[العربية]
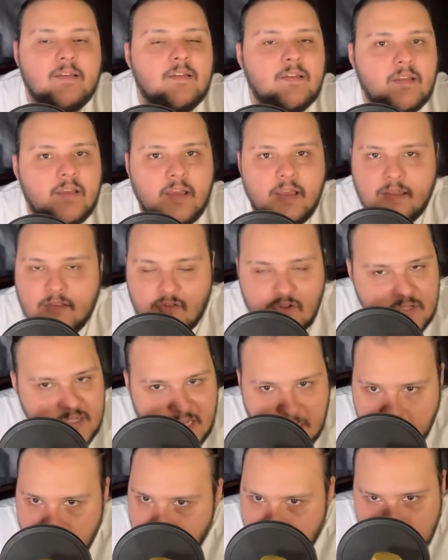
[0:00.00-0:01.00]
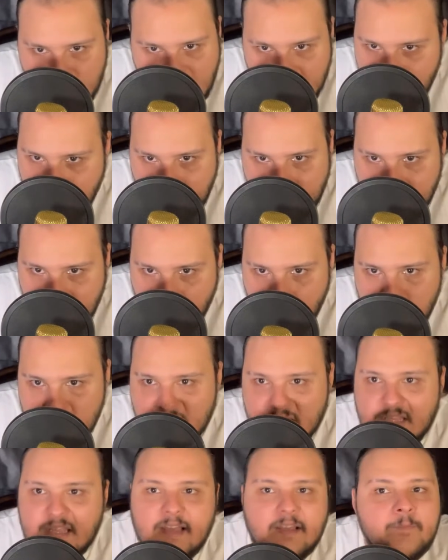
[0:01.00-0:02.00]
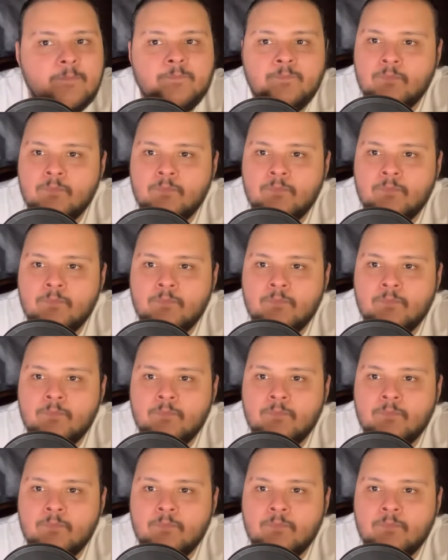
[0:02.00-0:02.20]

آه ادريس البا مش هيبقى معانا الجزء ده